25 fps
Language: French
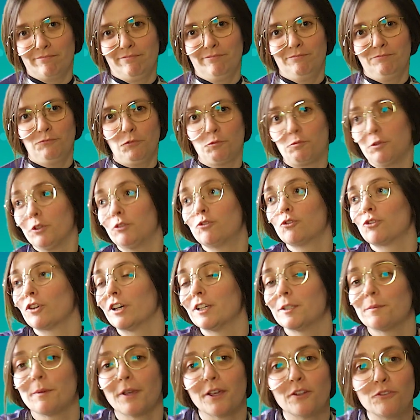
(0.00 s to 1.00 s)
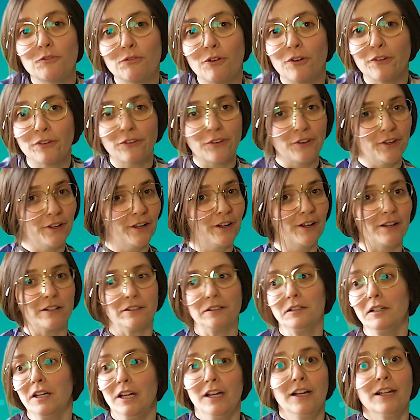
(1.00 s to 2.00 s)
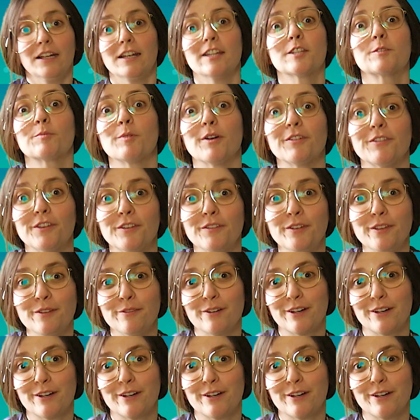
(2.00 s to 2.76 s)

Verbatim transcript: Vous pouvez toujours espérer du français, hein L'espoir fait vivre,